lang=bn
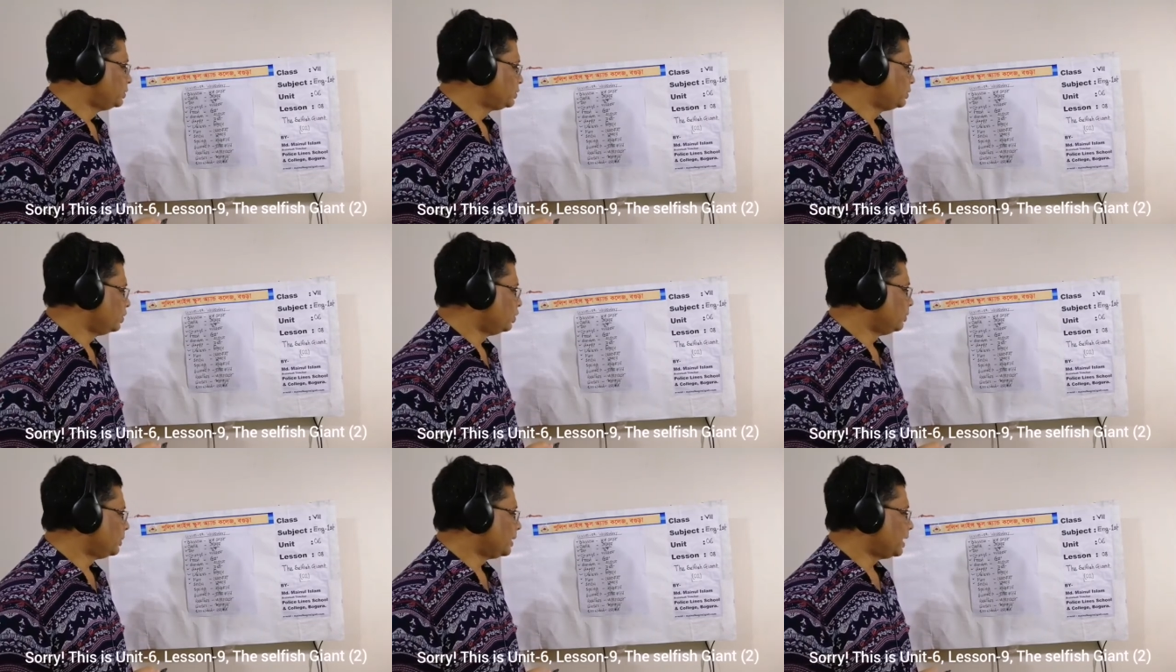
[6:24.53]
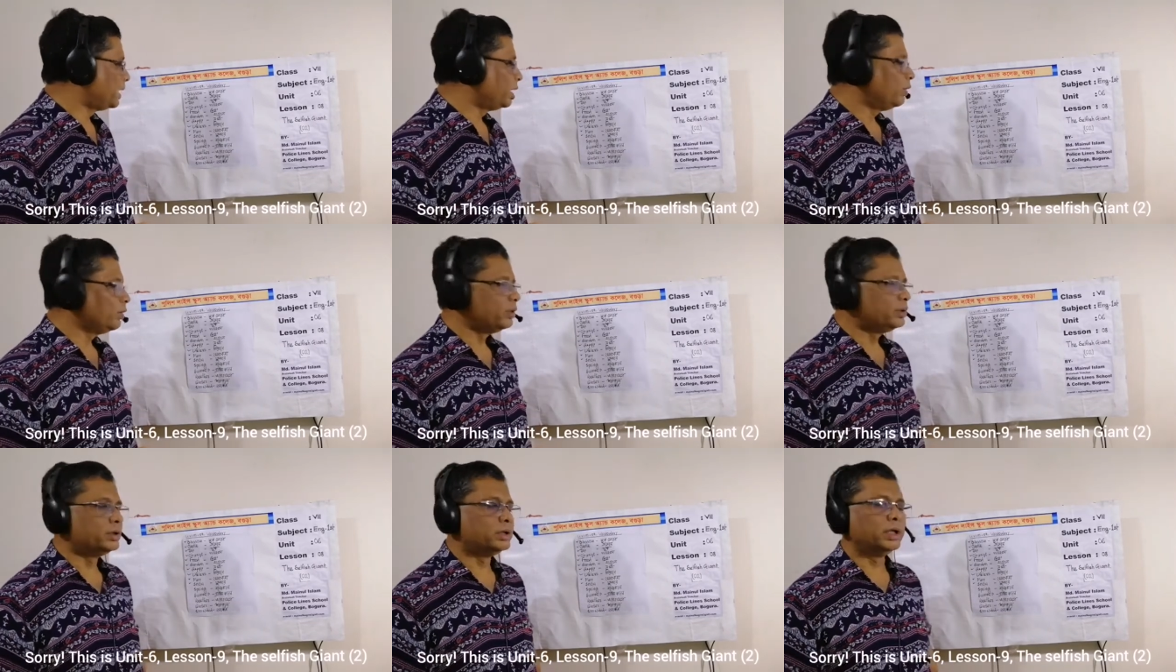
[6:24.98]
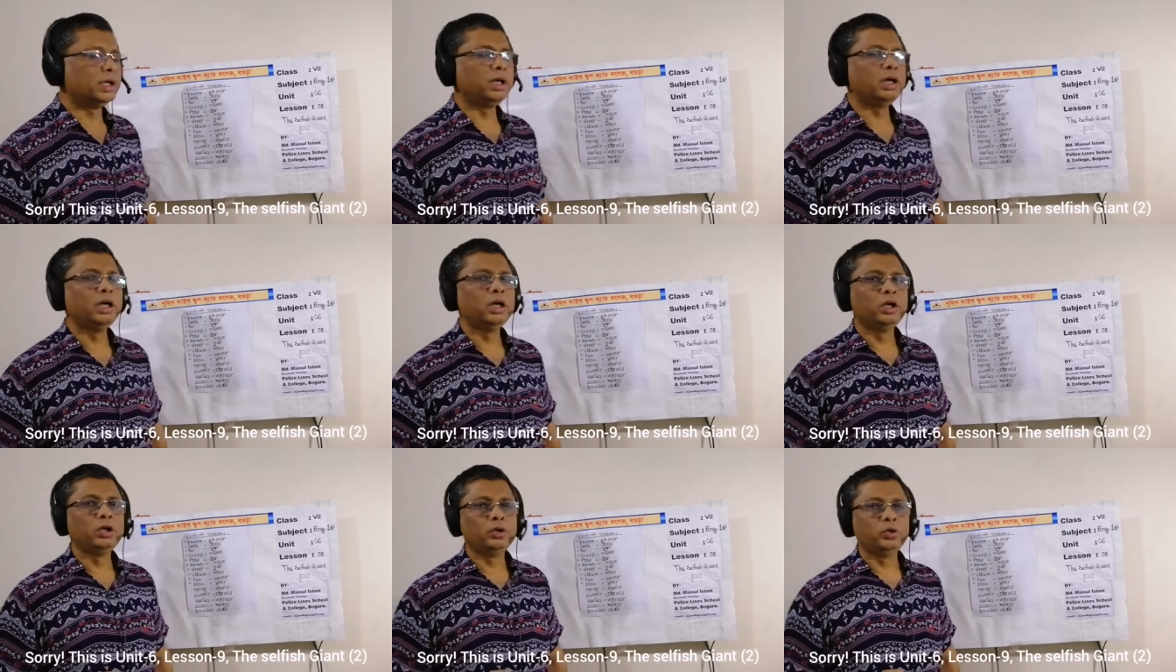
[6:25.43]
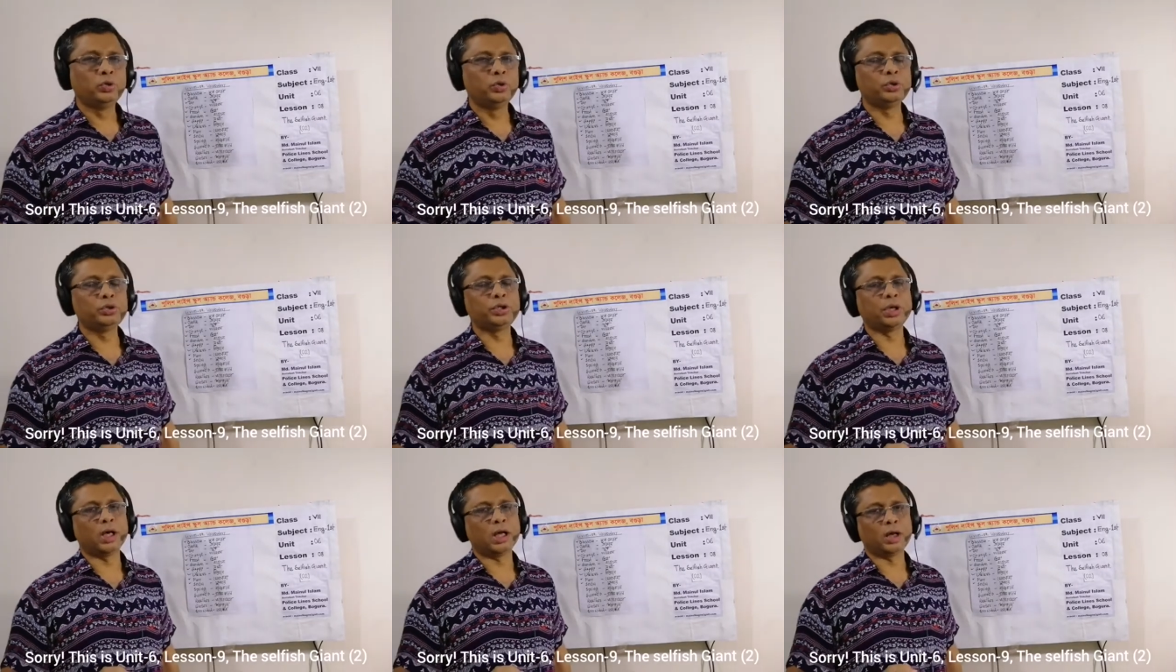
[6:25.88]
স্নো মানে হচ্ছে
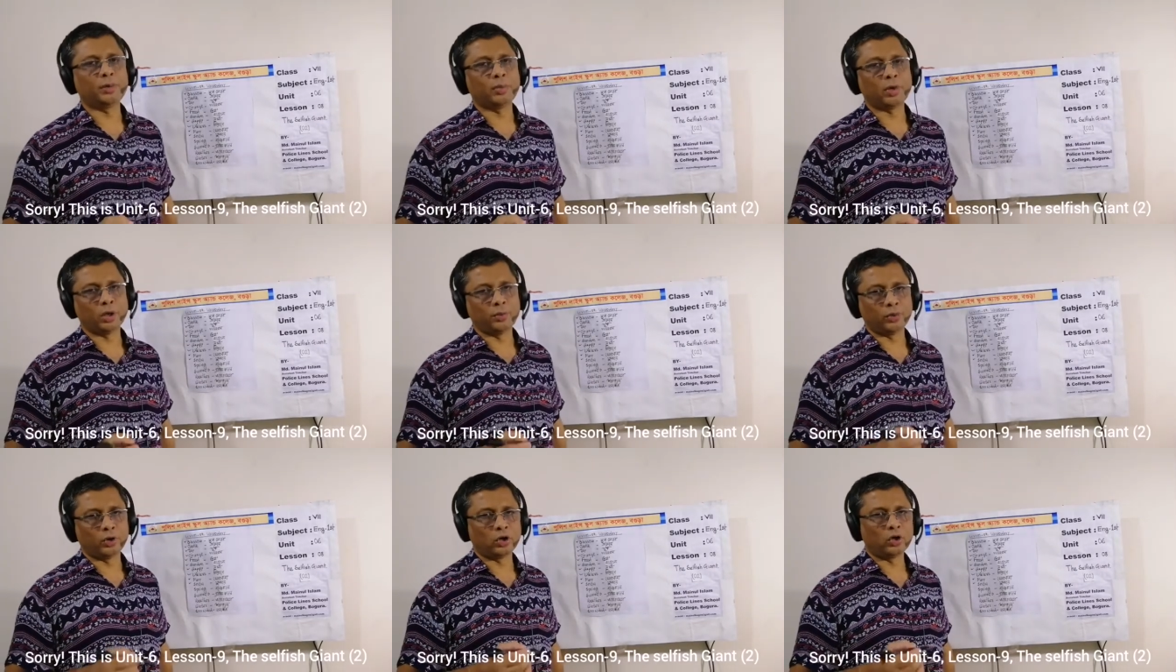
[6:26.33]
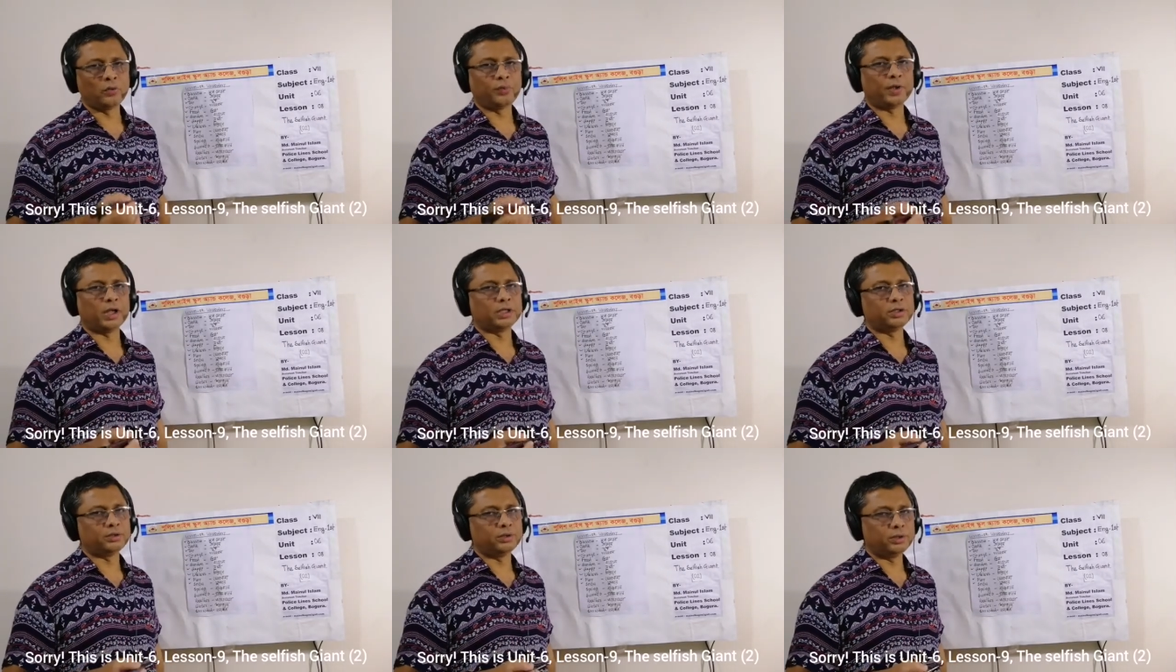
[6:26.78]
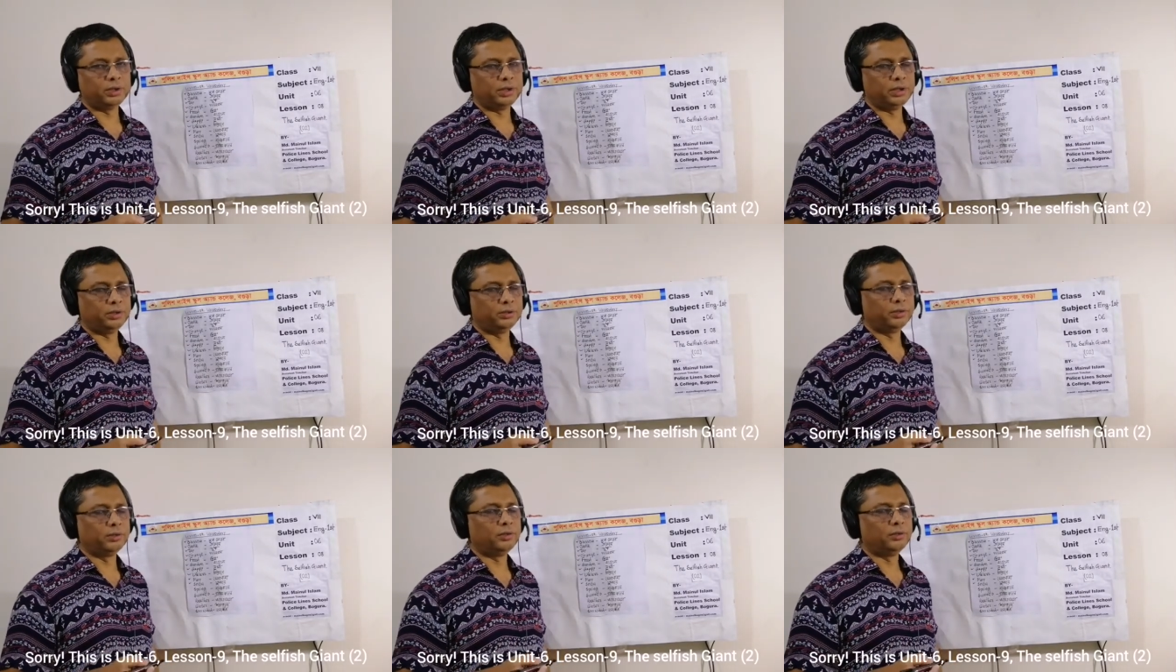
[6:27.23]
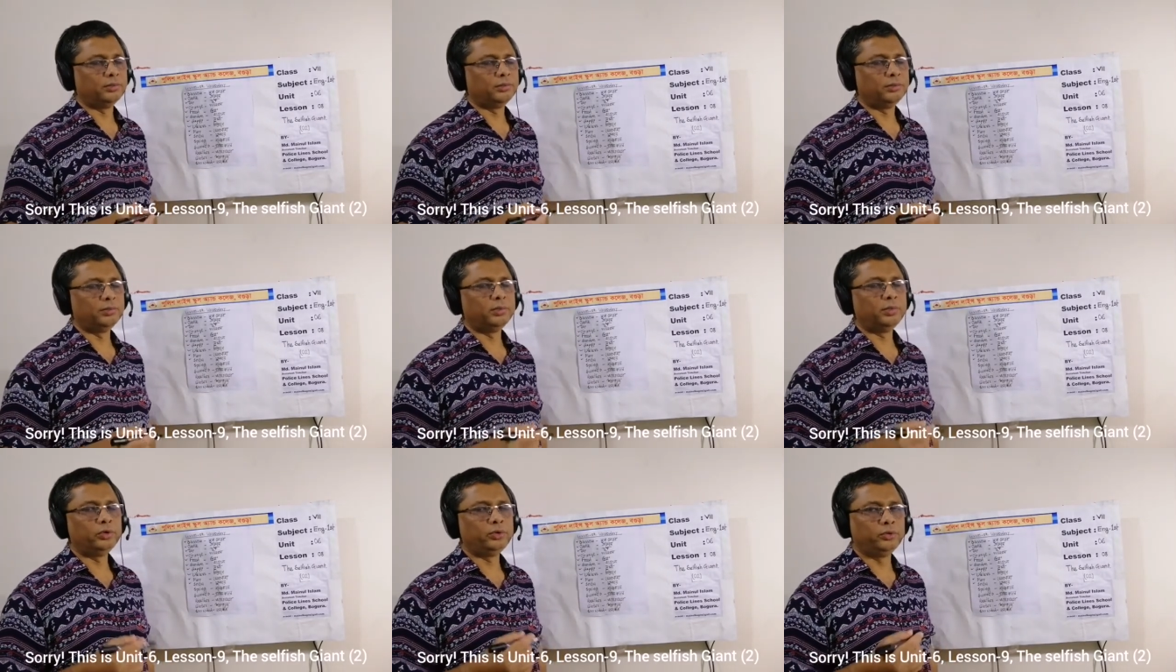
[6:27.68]
তুষার বা বরফ আচ্ছাদিত
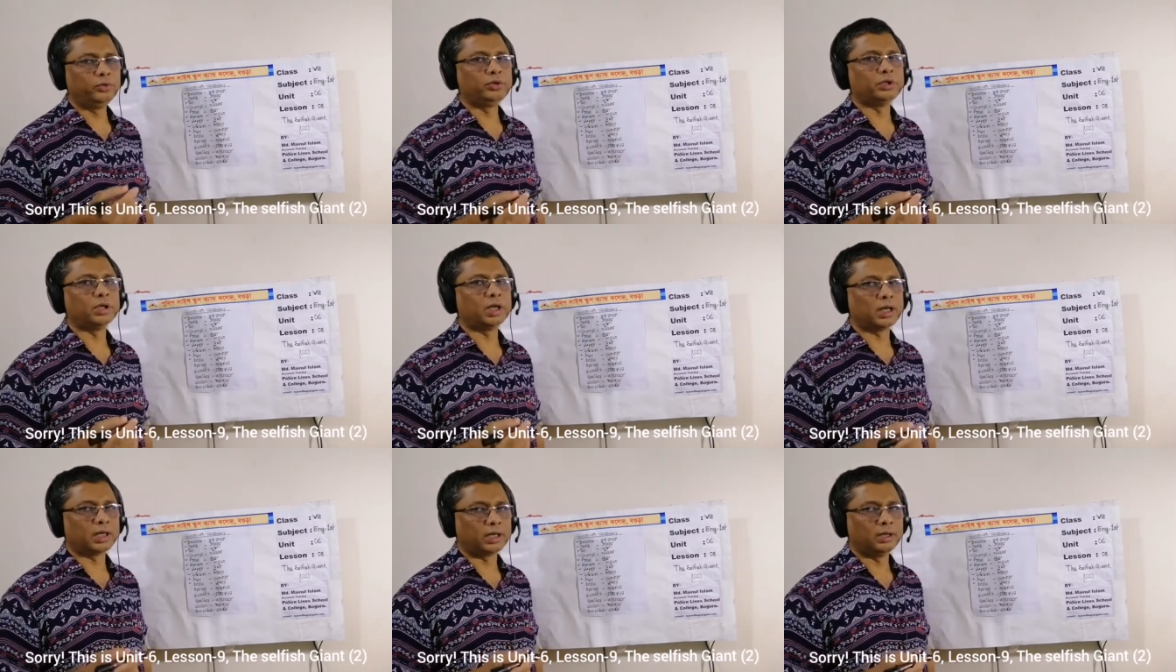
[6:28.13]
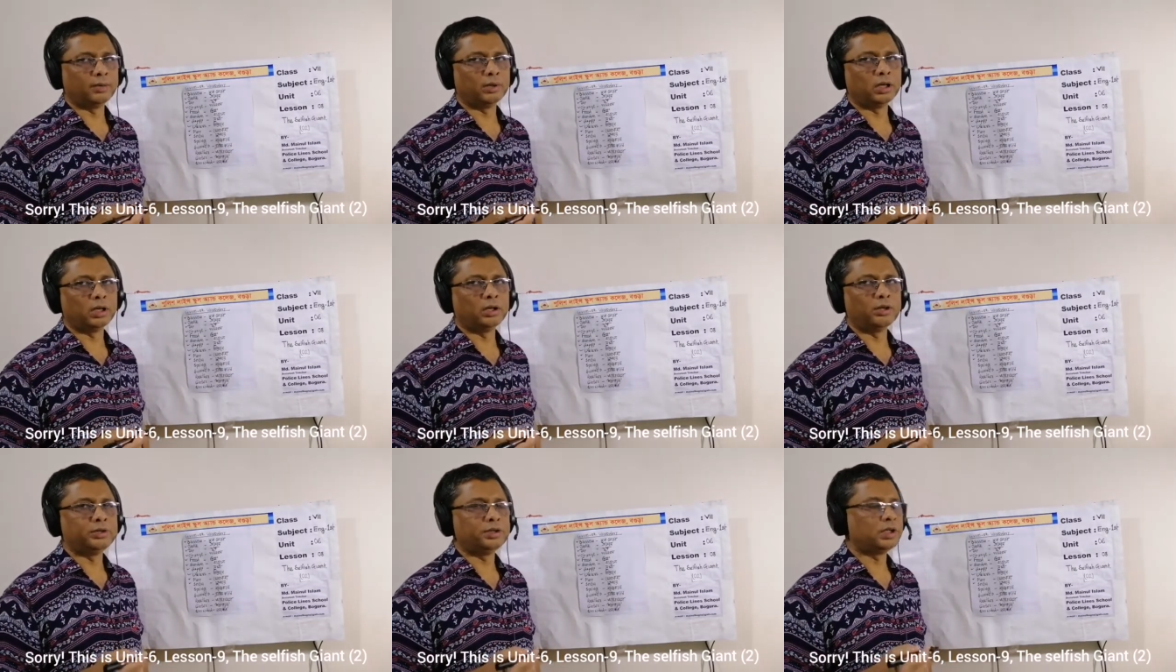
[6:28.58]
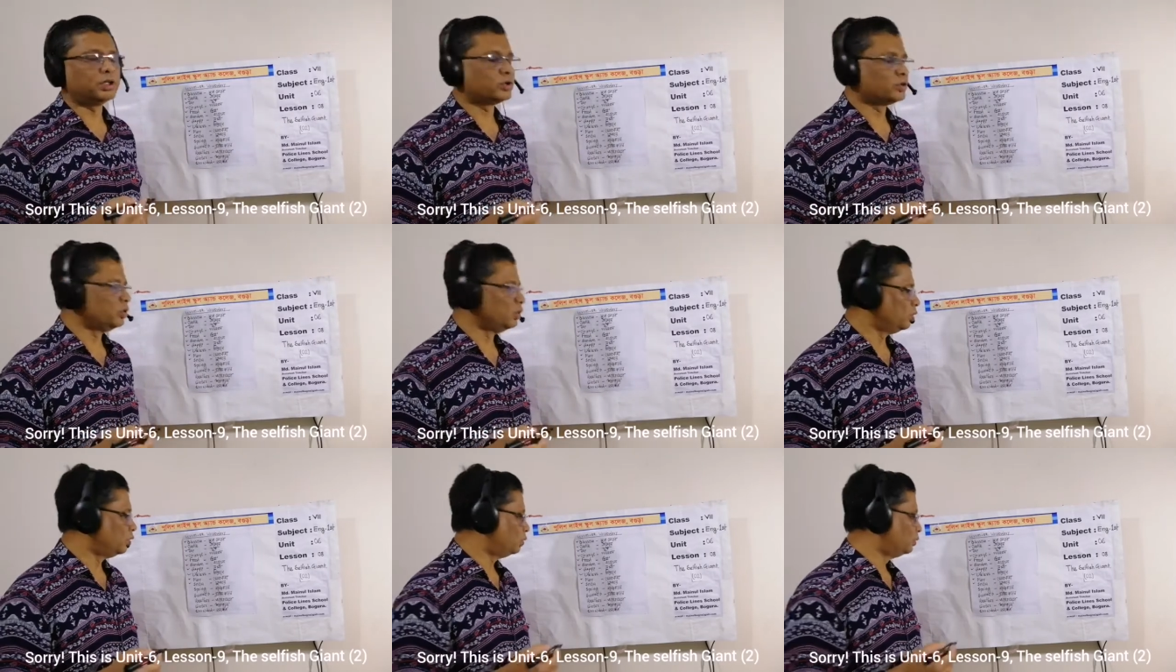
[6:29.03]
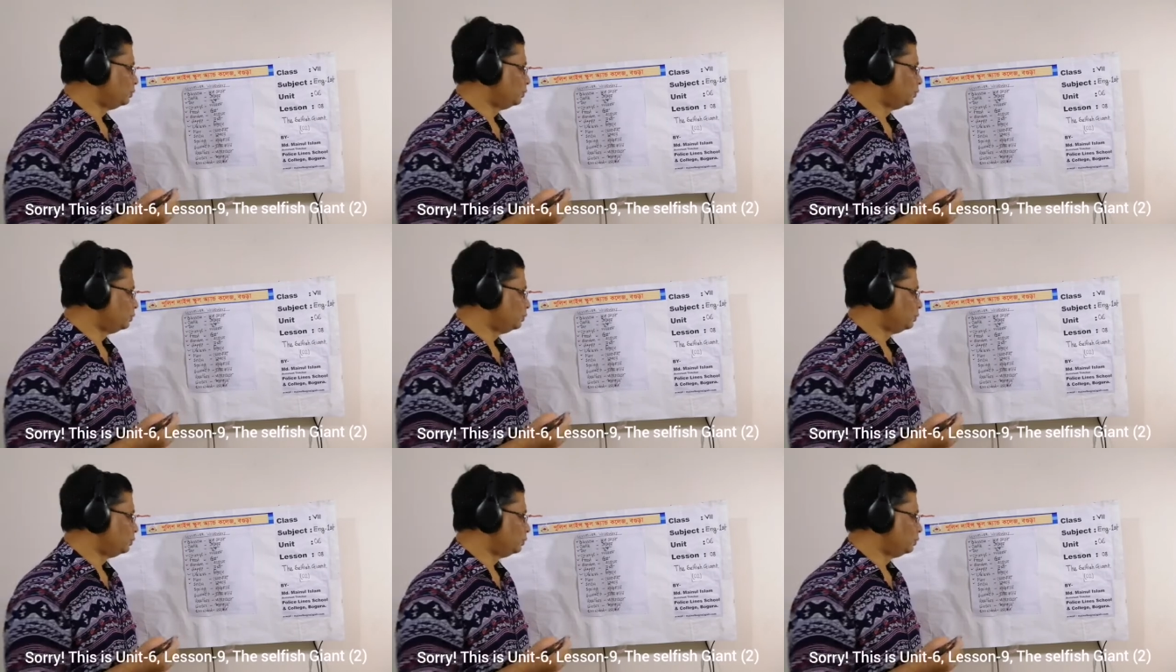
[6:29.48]
তুষারকে বলা হচ্ছে স্নো